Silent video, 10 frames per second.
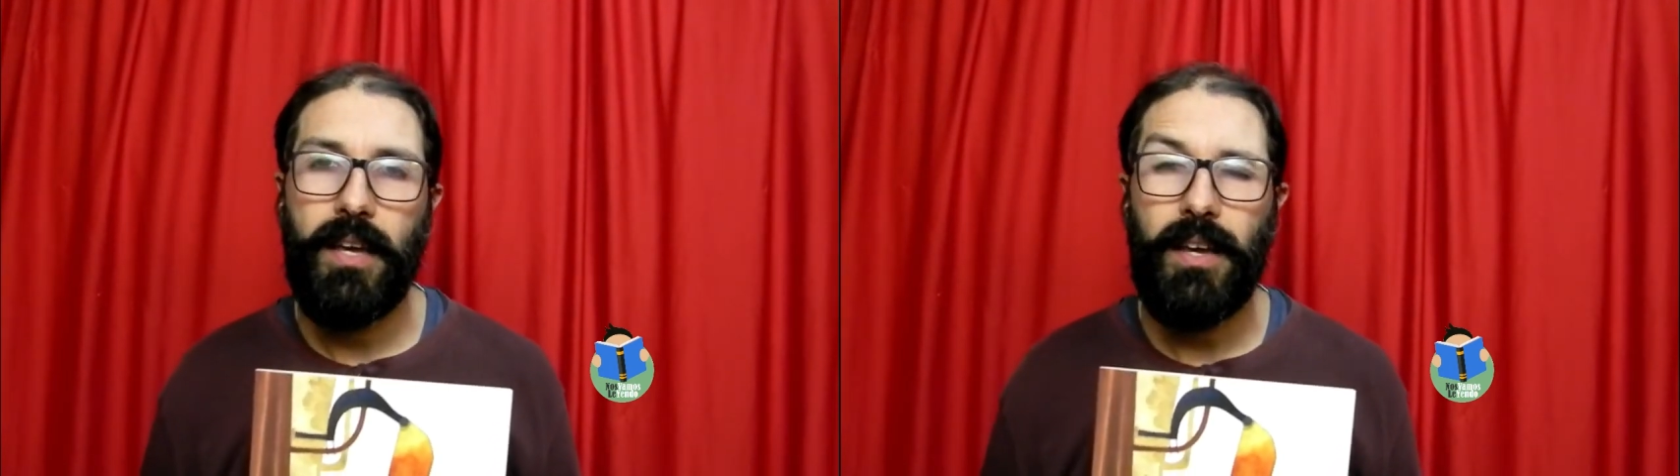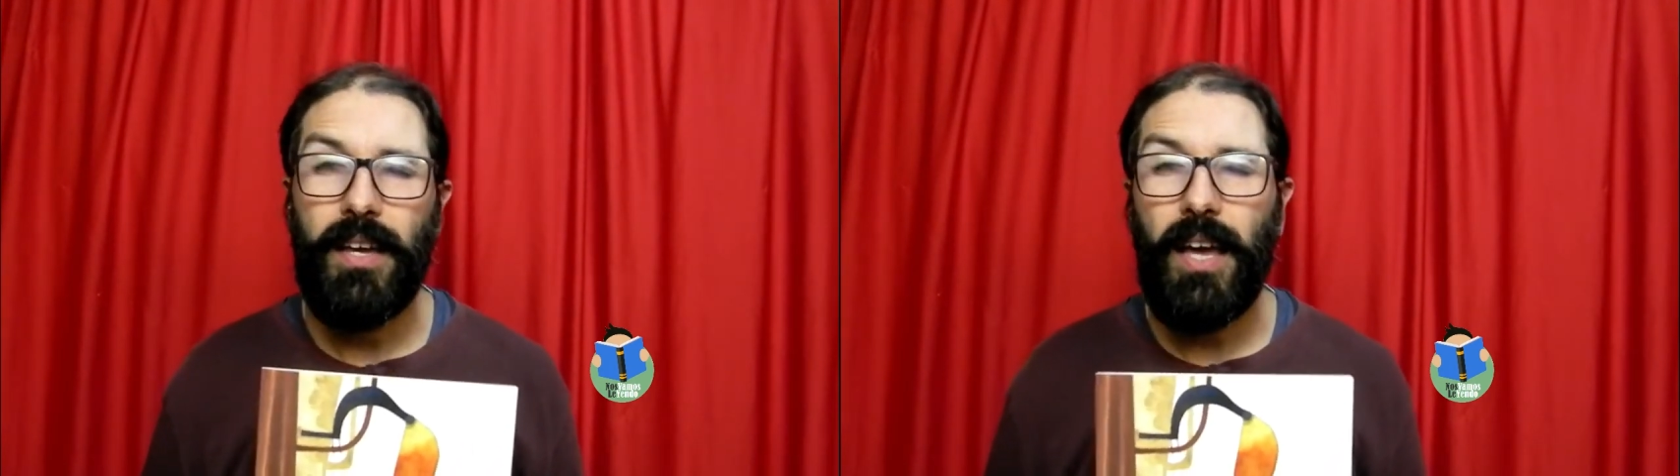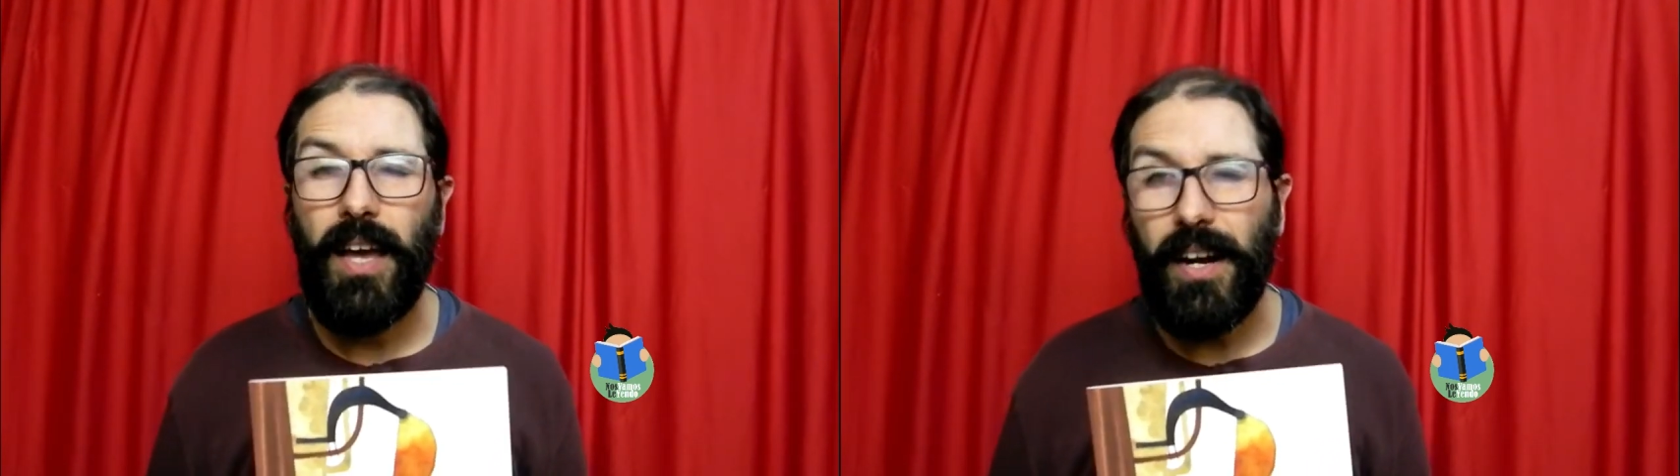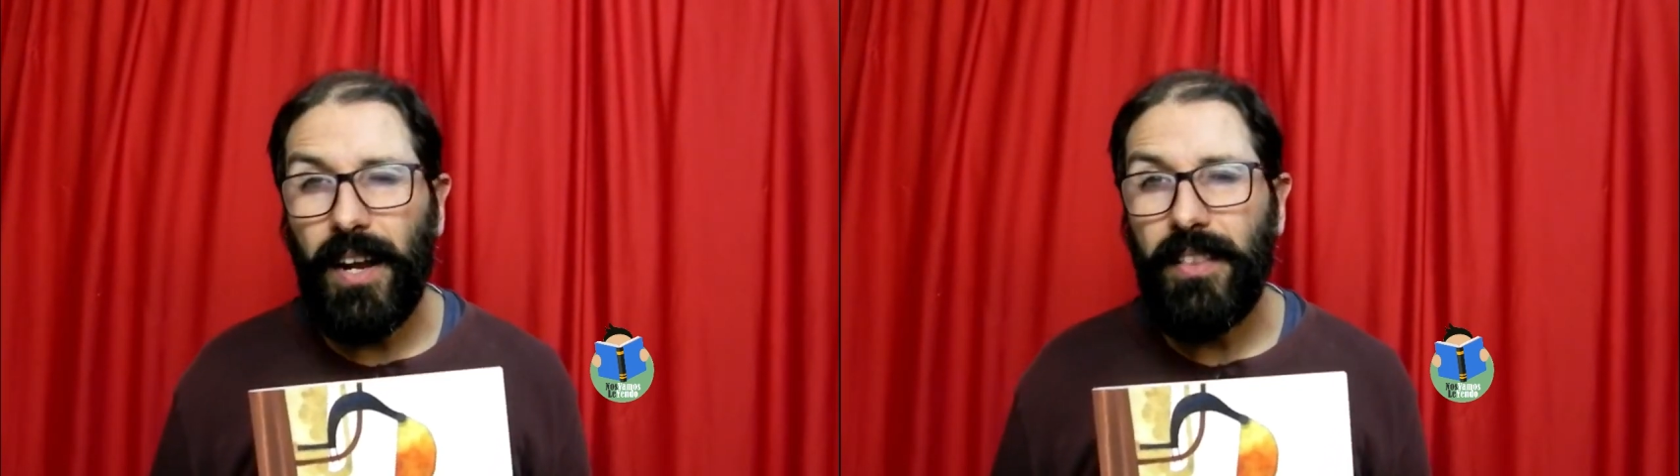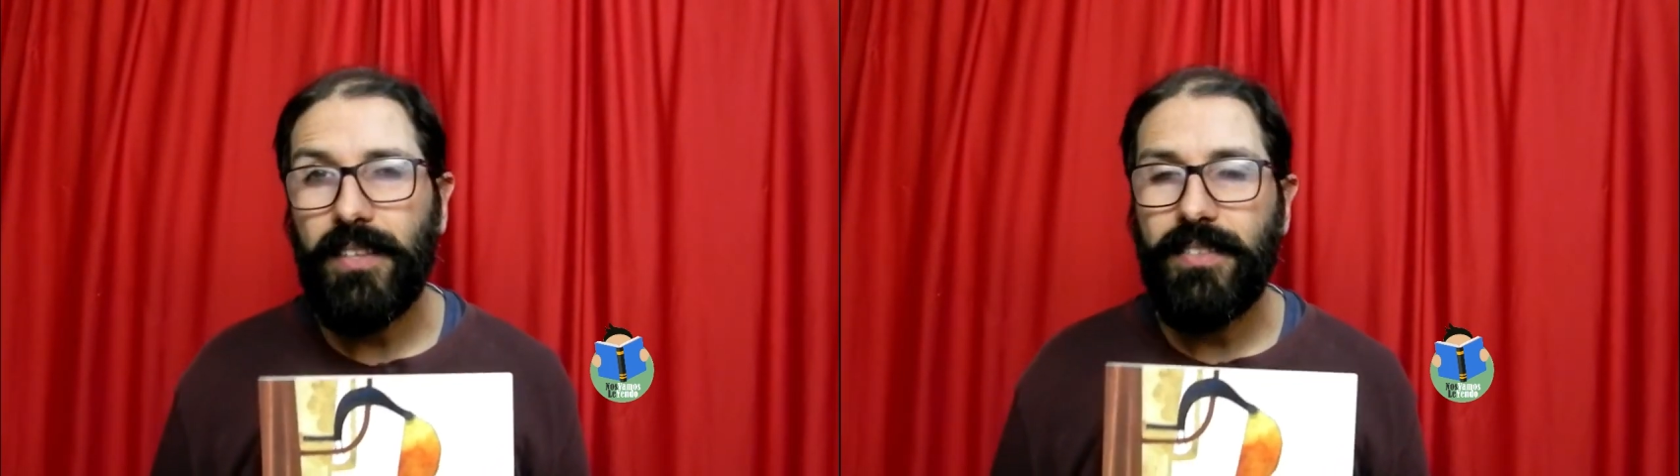qué
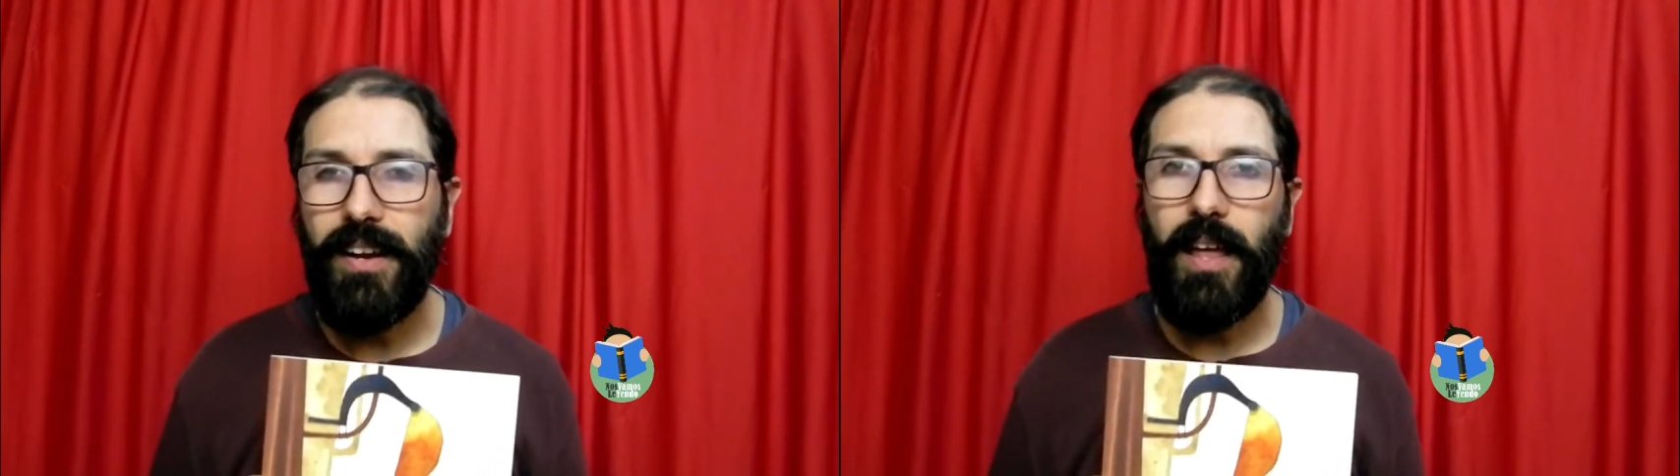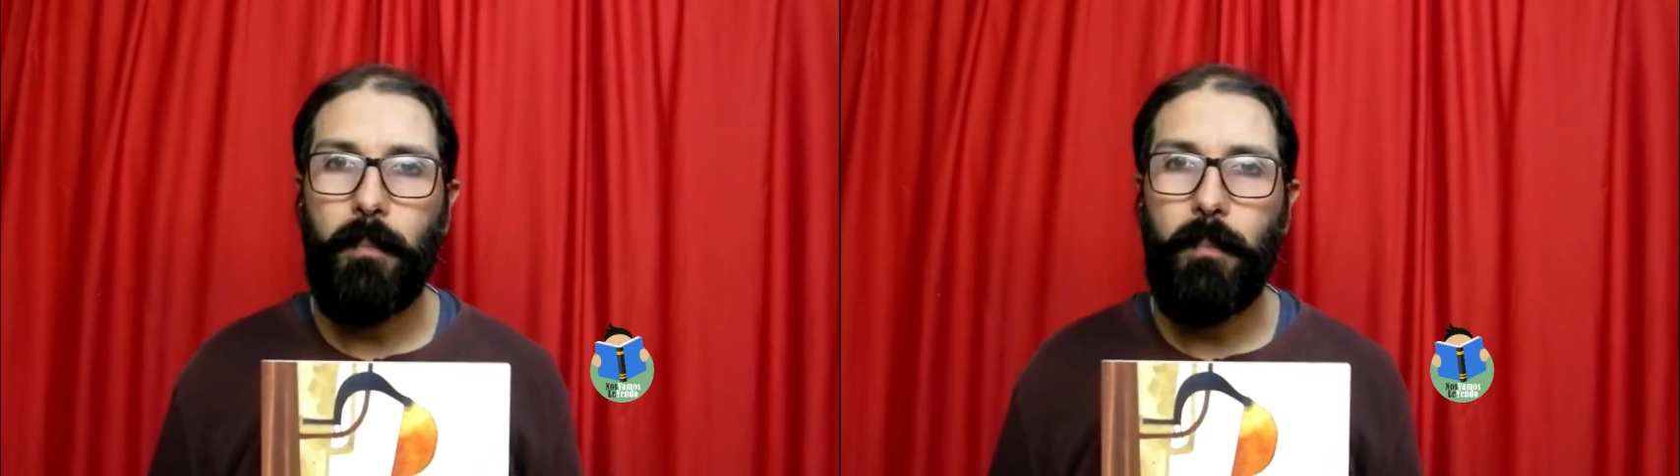querrán decir las